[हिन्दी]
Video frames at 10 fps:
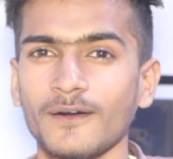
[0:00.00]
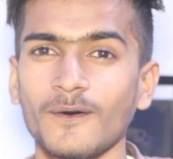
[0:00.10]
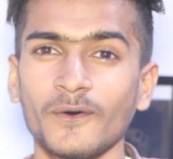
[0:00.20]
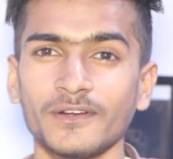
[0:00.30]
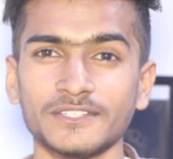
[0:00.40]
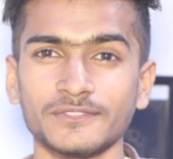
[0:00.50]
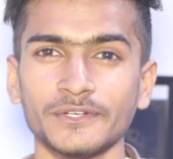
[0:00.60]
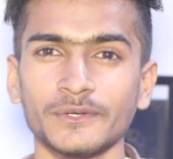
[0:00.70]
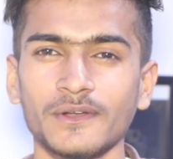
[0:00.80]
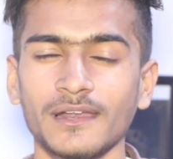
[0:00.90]
और इस
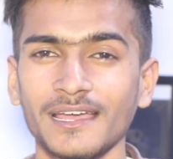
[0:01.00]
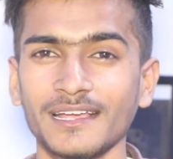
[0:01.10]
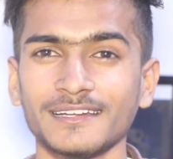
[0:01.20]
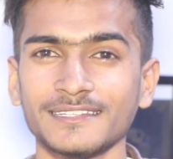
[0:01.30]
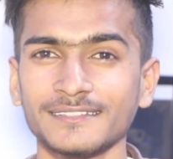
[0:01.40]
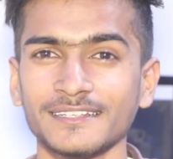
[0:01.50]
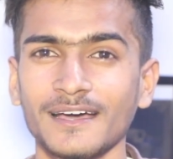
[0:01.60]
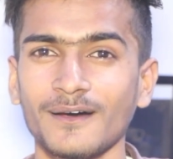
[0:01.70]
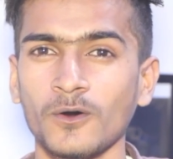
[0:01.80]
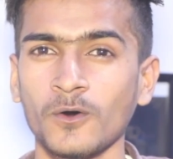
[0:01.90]
वीडियो को लाइक कर
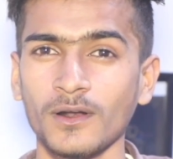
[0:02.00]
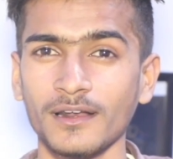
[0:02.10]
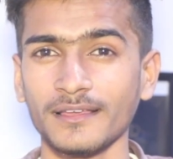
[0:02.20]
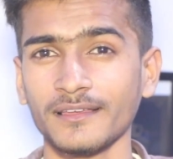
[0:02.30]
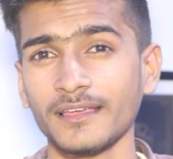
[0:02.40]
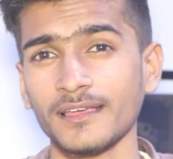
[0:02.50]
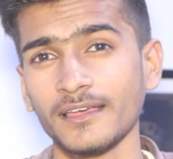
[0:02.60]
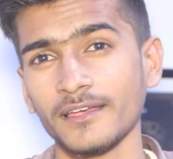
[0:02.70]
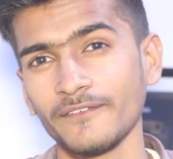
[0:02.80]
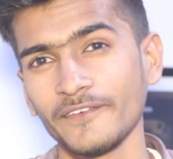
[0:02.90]
दीजिएगा और
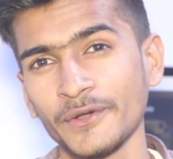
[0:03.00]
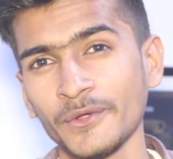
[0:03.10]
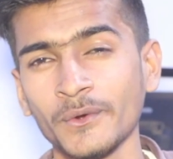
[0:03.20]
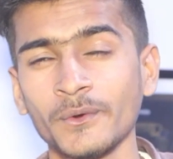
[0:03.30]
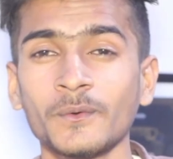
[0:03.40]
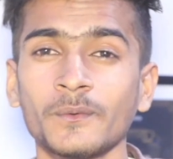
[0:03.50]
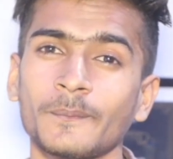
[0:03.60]
वीडियो